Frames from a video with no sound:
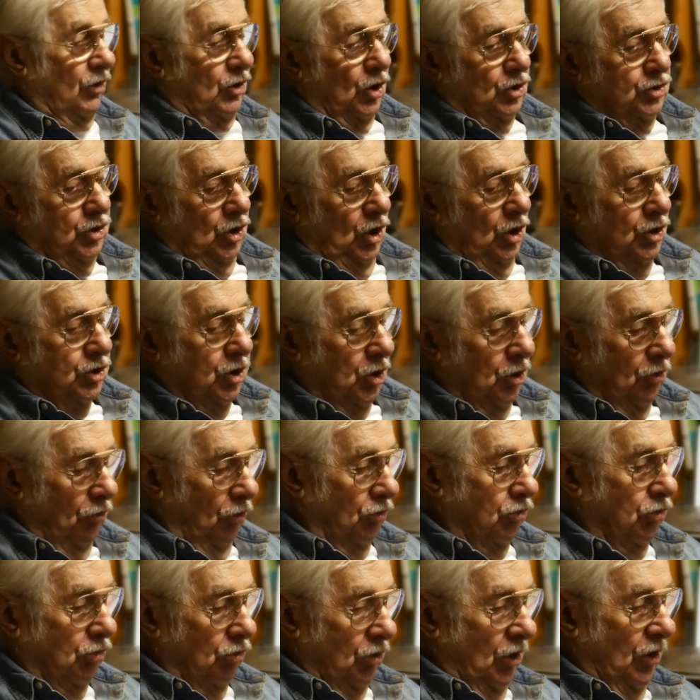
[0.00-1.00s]
Ah, quand il
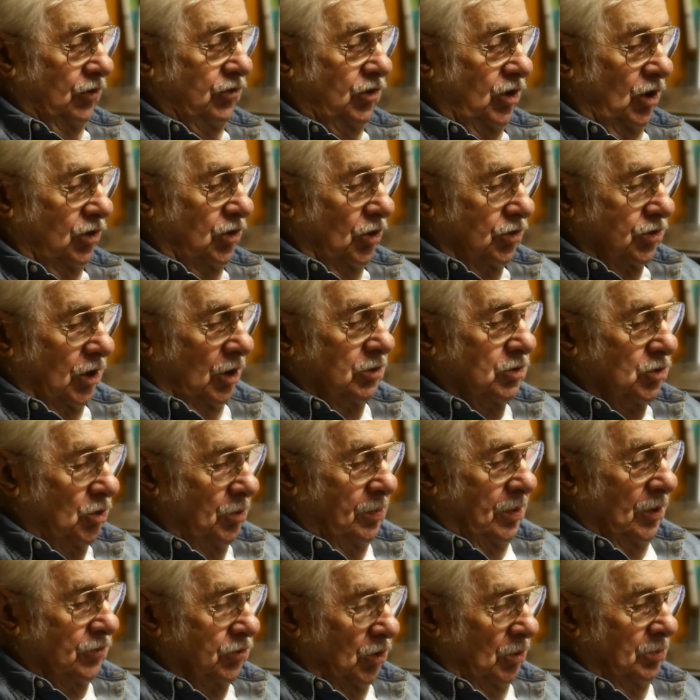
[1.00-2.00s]
était devant son assiette en
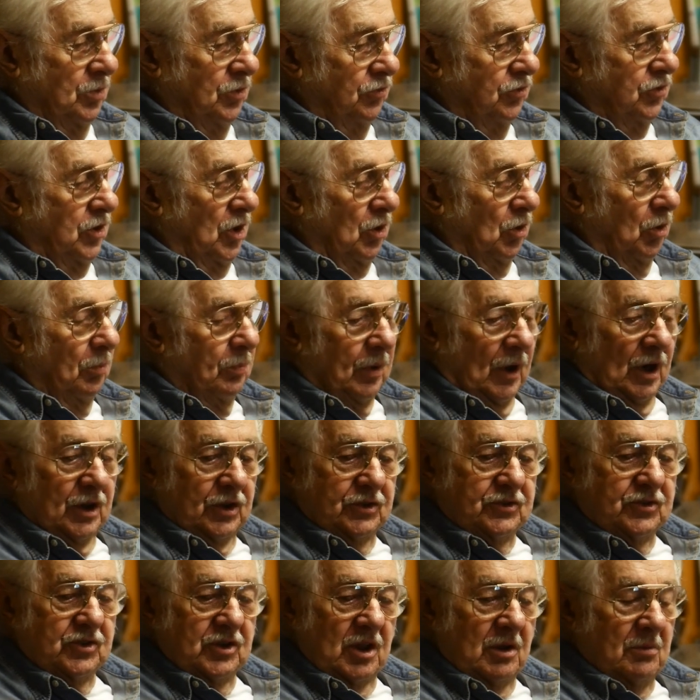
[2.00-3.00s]
train de couper son buffet, on
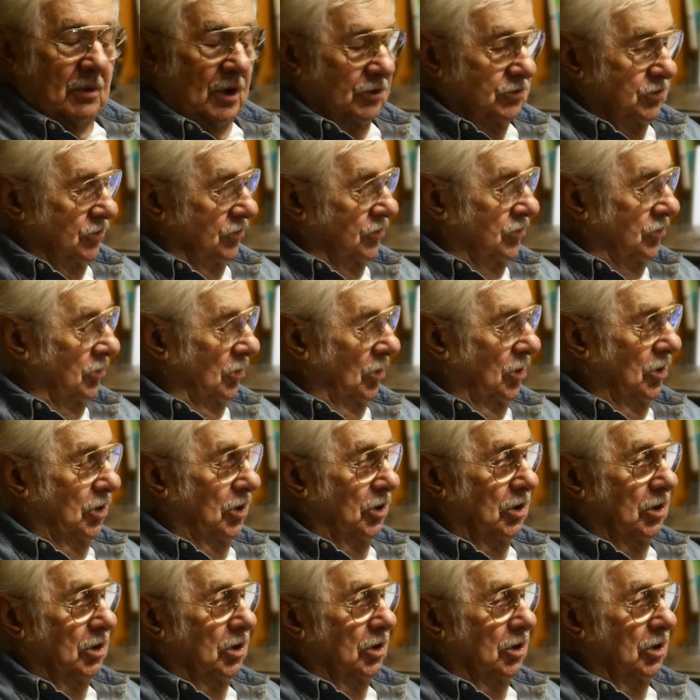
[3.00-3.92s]
parlait de cinéma tu